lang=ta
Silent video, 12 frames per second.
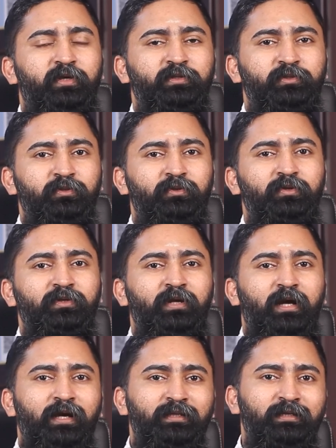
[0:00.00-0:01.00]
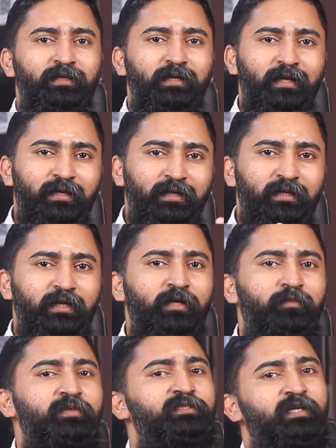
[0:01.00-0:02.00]
பார்த்துருக்கோம் அதுக்கு என்ன
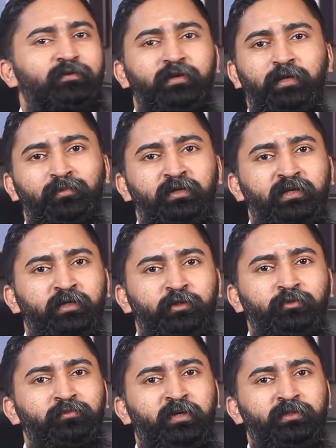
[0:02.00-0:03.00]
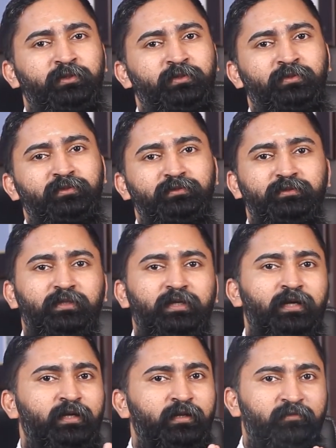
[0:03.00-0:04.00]
ட்ரீட்மெண்ட்ஸ் அவைலபிளுங்கிறதும் பார்த்துருக்கோம்
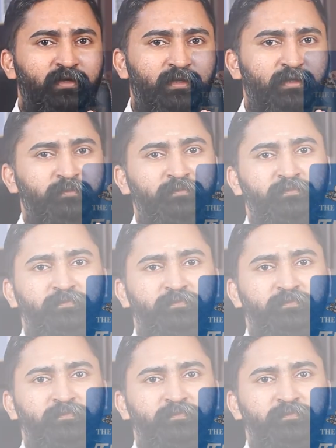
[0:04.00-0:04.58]
நன்றி வணக்கம்